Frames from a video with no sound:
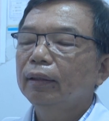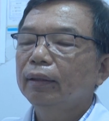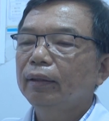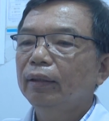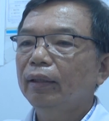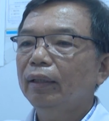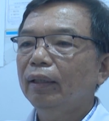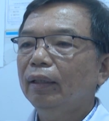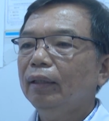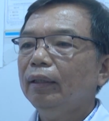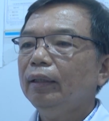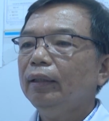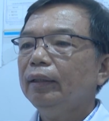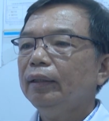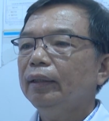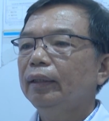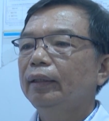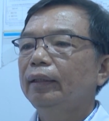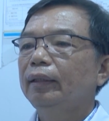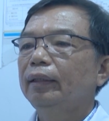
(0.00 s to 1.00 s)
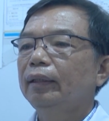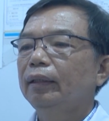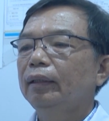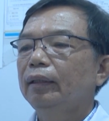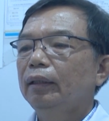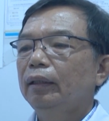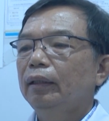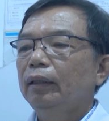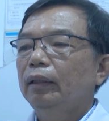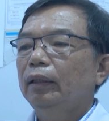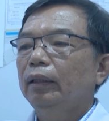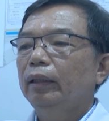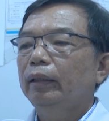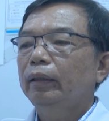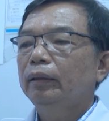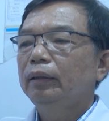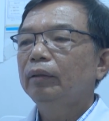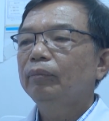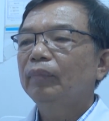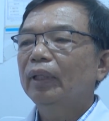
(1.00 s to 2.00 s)
Do đó thì
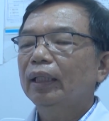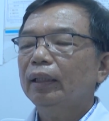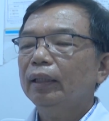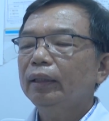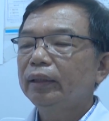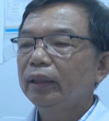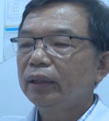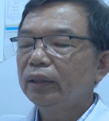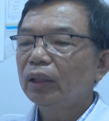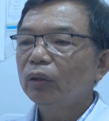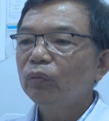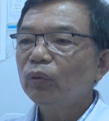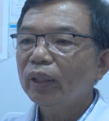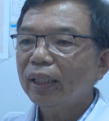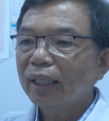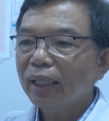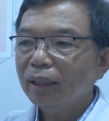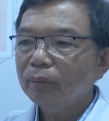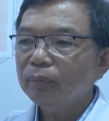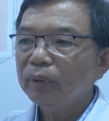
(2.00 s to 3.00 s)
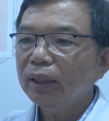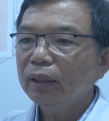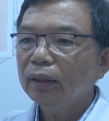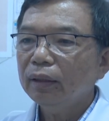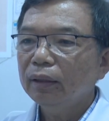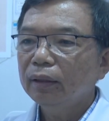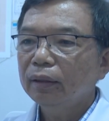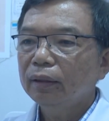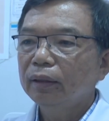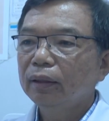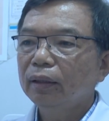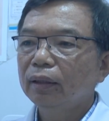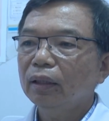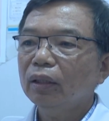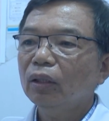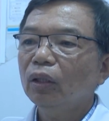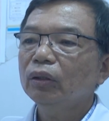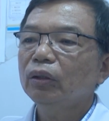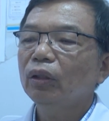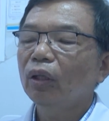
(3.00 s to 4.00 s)
nhưng mà cái chỉ số huyết áp á, thì nó
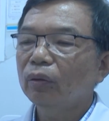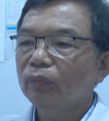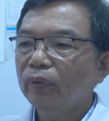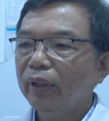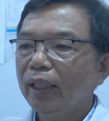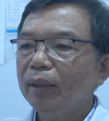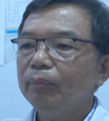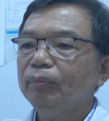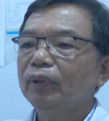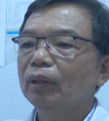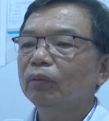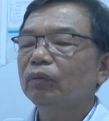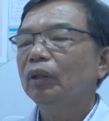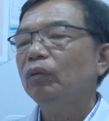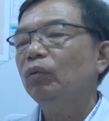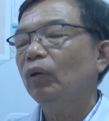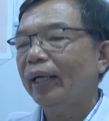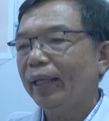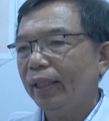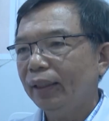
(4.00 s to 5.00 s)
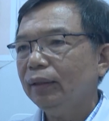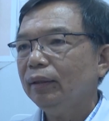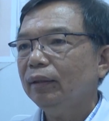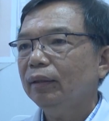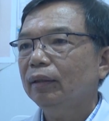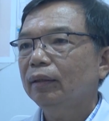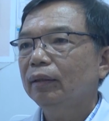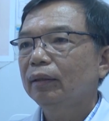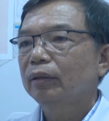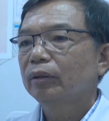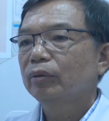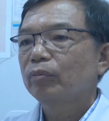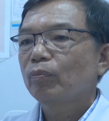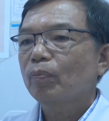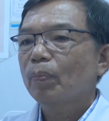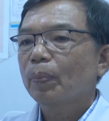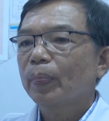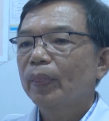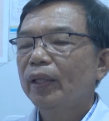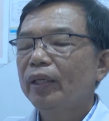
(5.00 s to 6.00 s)
có cho phép trong cái khoảng,
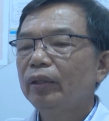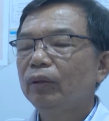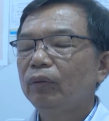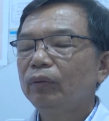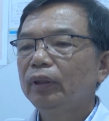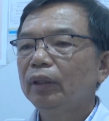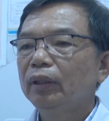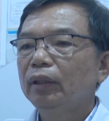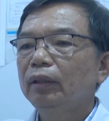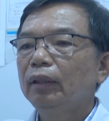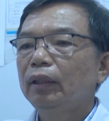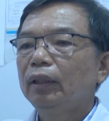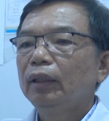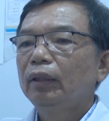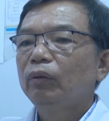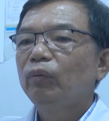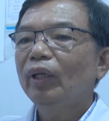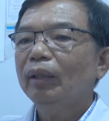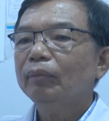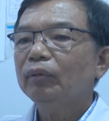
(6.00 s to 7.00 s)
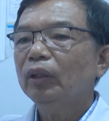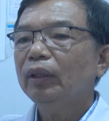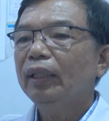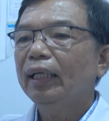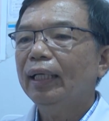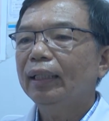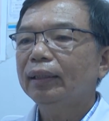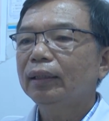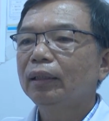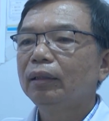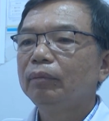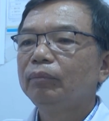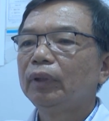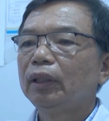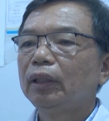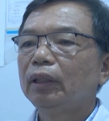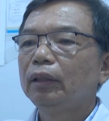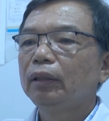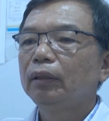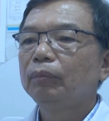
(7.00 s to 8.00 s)
thí dụ như huyết áp tối đa từ
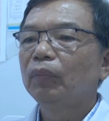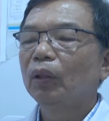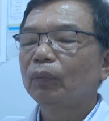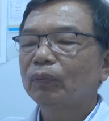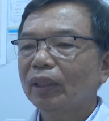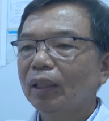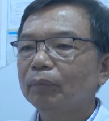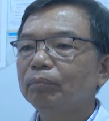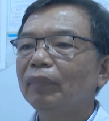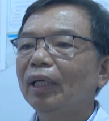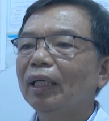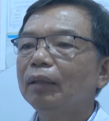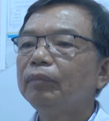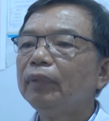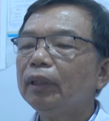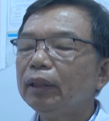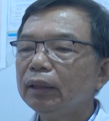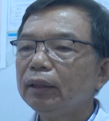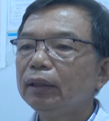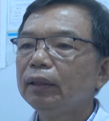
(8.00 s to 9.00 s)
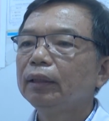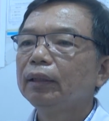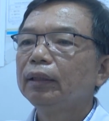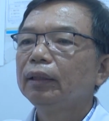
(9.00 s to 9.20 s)
130